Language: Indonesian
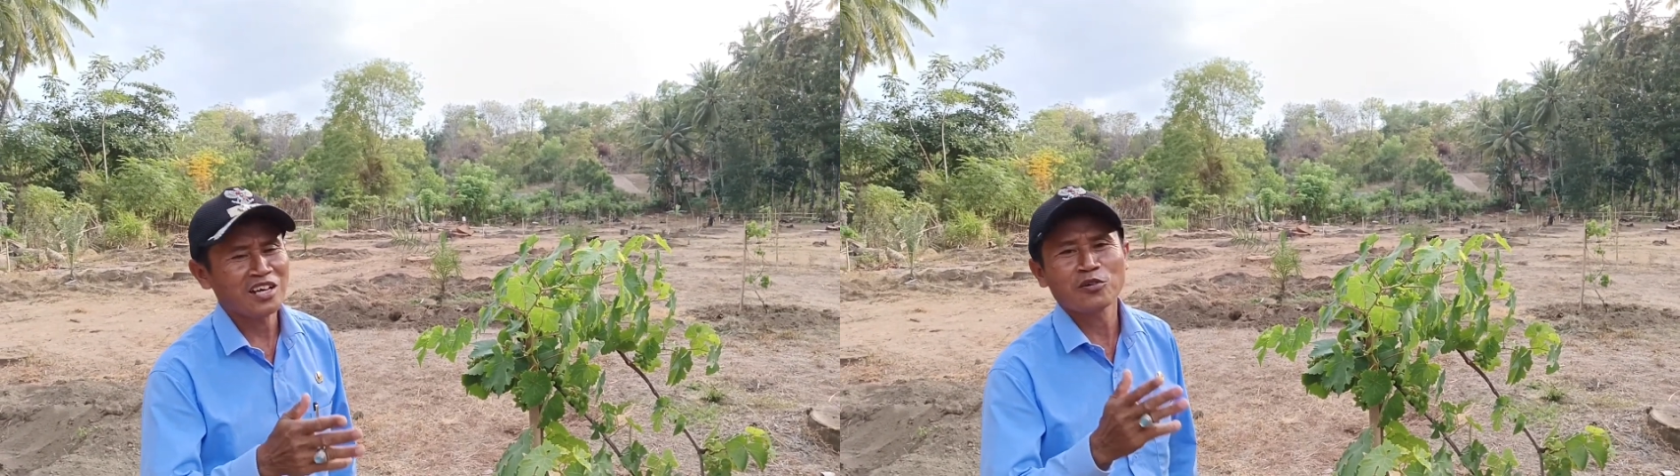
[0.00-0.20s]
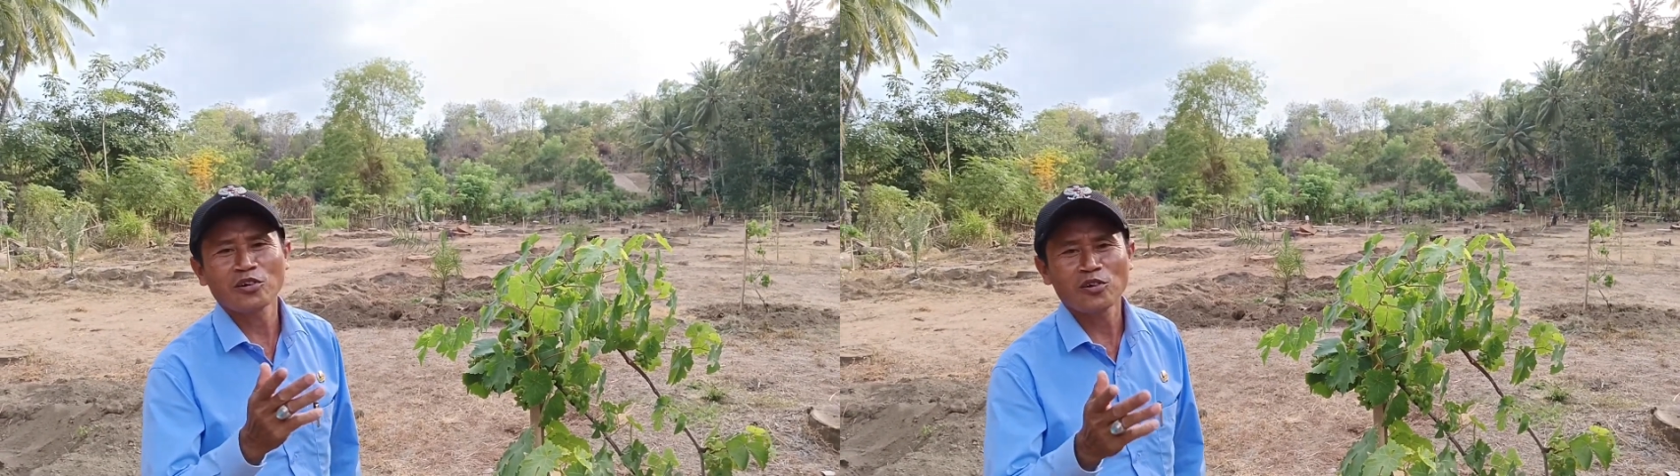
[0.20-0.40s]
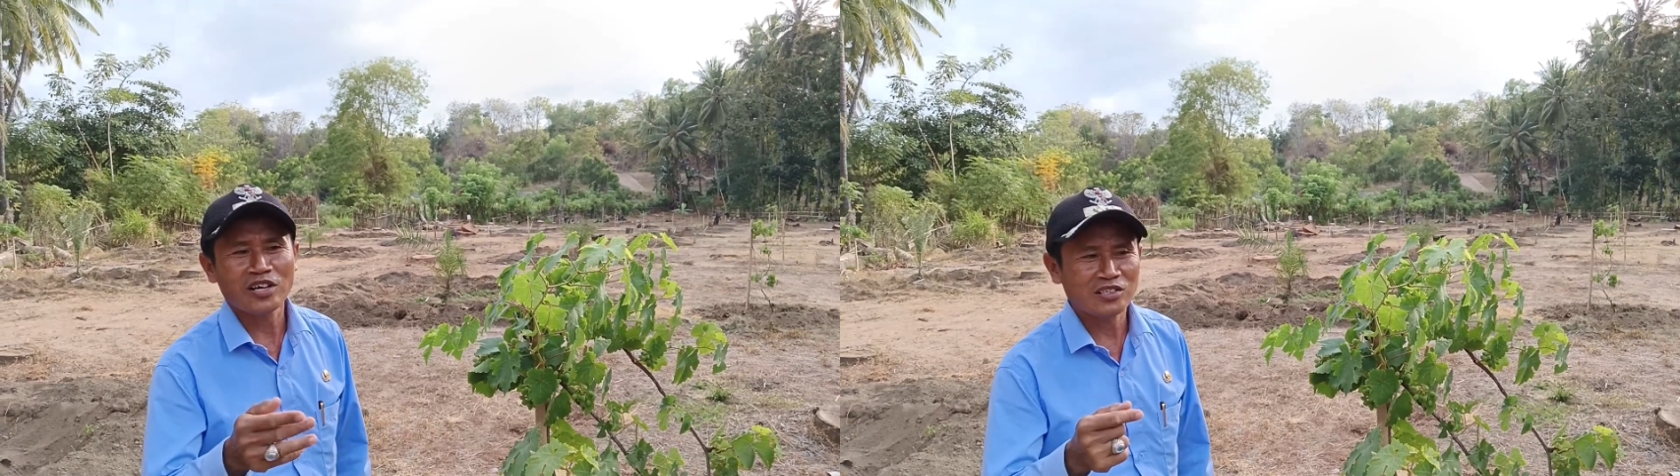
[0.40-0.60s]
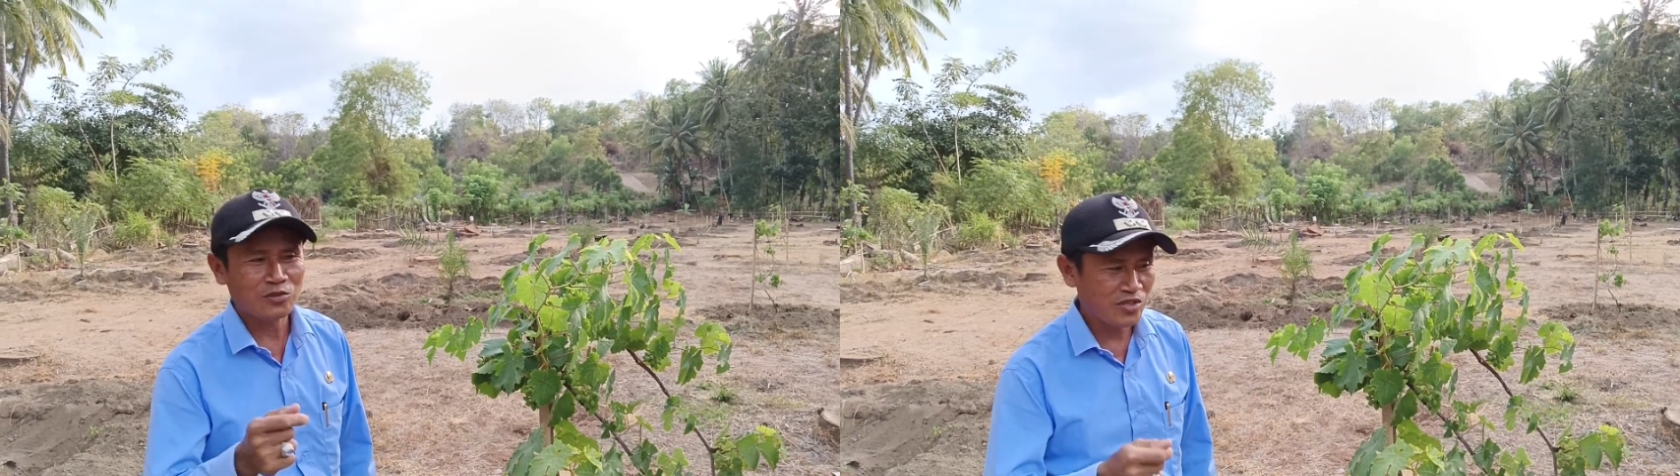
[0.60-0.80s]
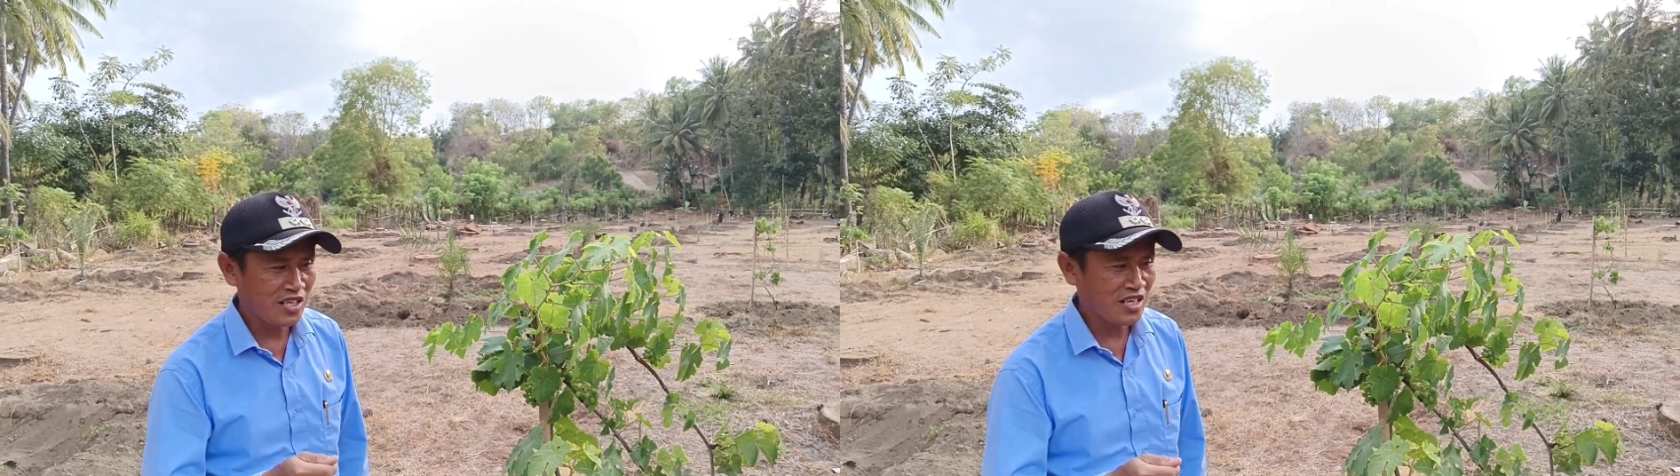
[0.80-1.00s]
anggur lokal
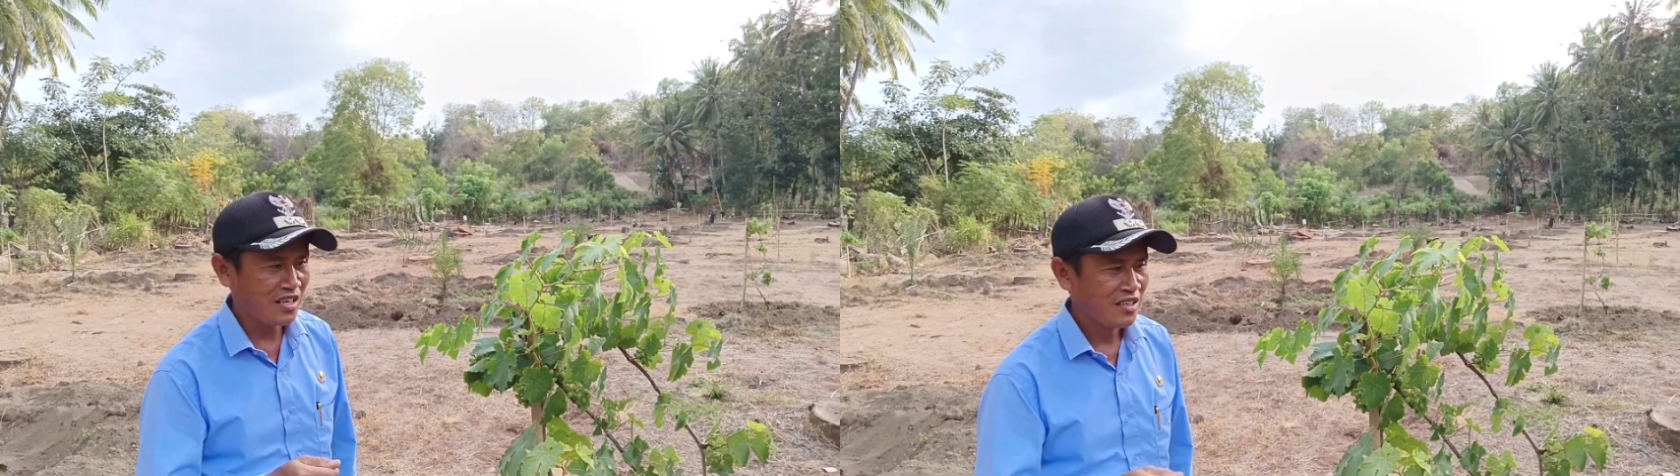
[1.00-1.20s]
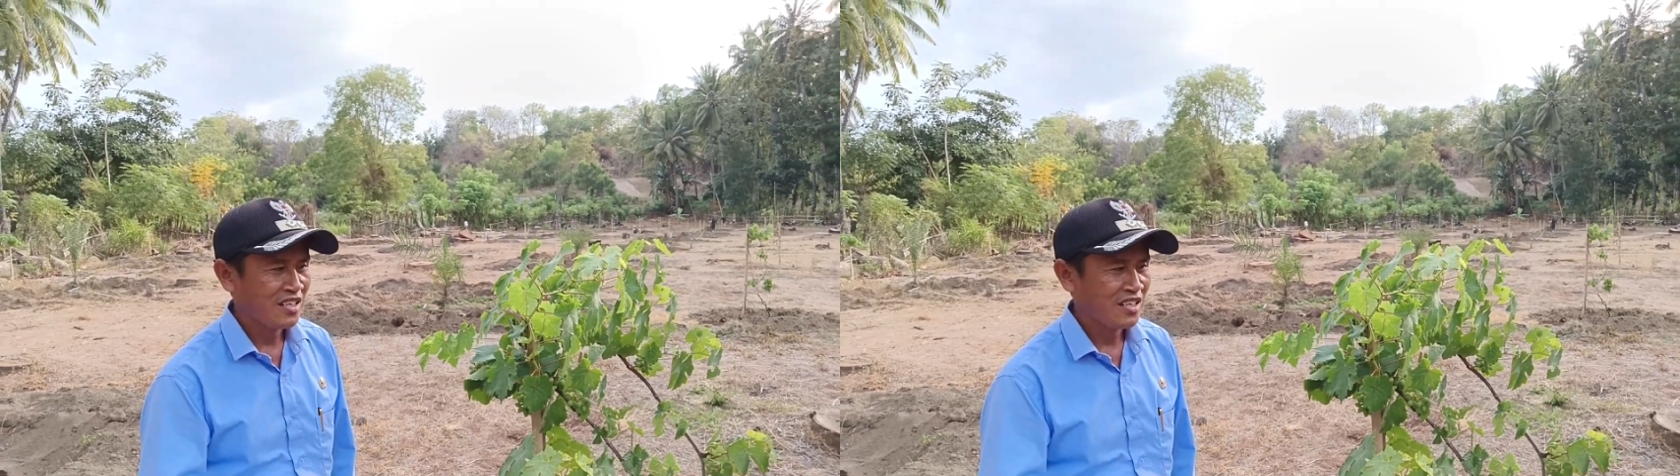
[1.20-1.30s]
juga.